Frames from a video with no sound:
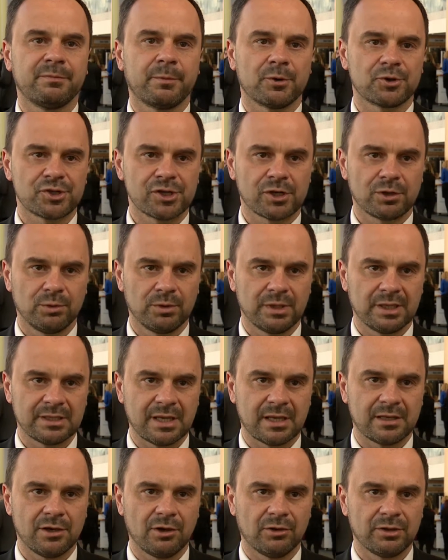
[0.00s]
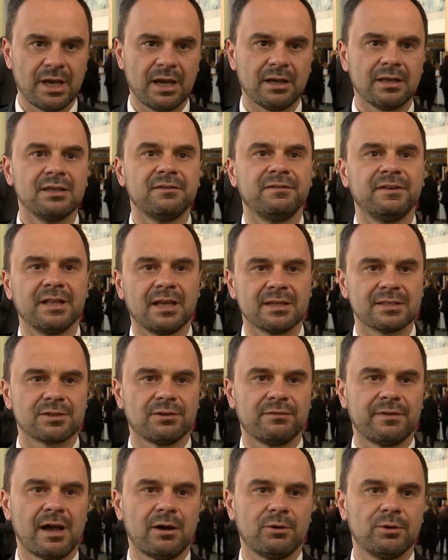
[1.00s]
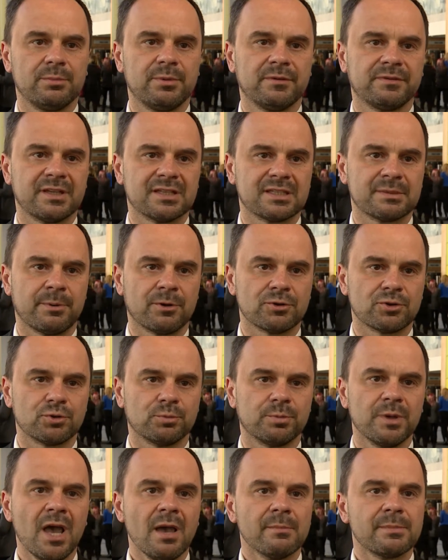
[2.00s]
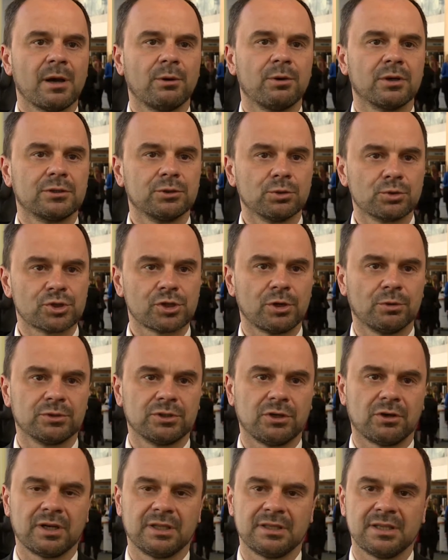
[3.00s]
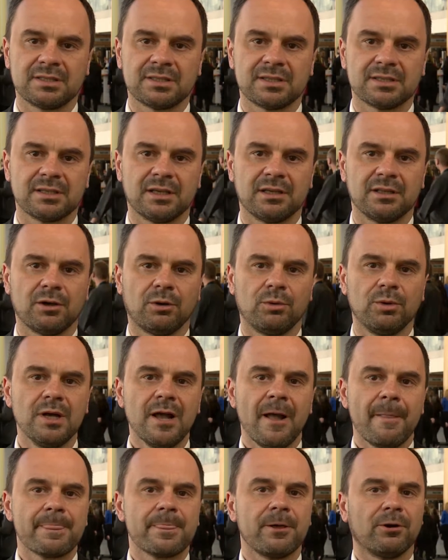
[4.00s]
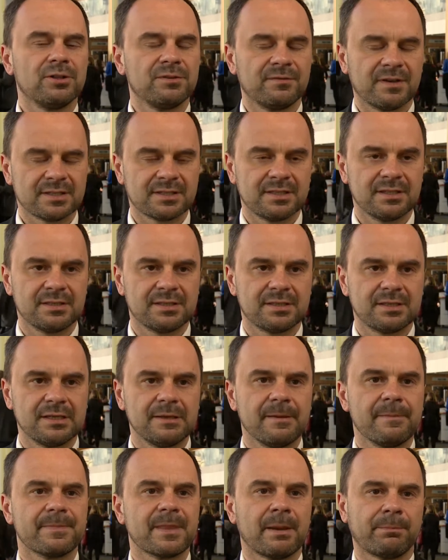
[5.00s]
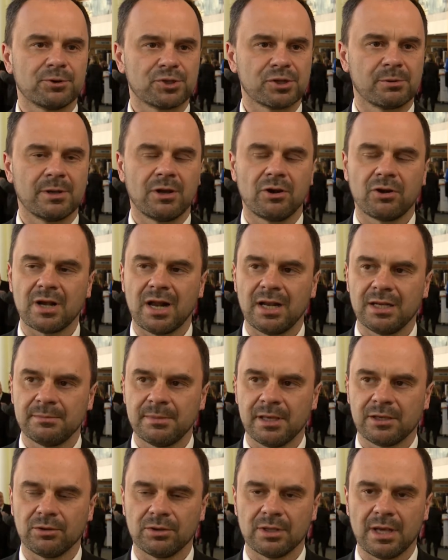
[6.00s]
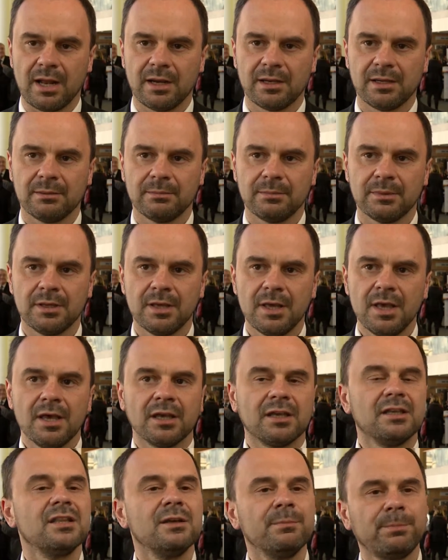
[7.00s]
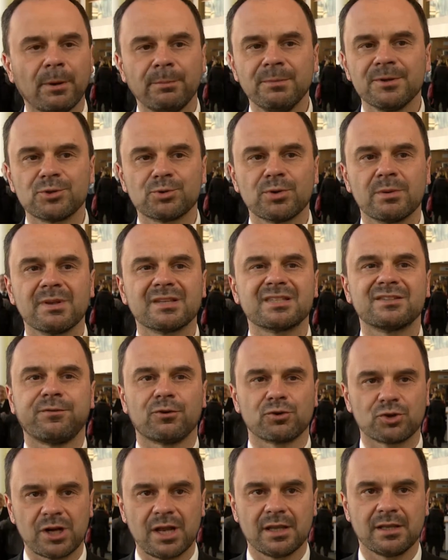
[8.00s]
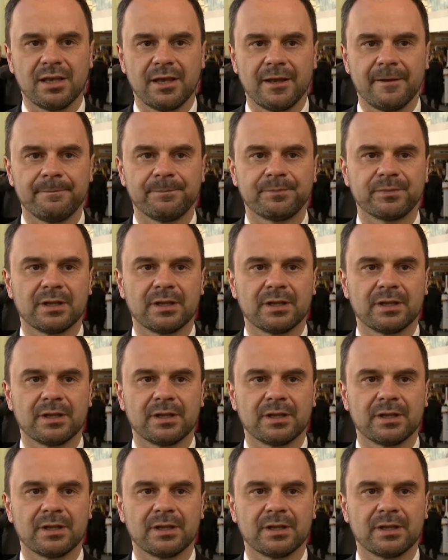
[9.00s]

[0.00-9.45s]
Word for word: w poszczególnych regionach i finansowałyby w ten sposób, miały krótszą drogę decyzyjną do inwestycji na poziomie lokalnym, regionalnym. Innym pomysłem jest tworzenie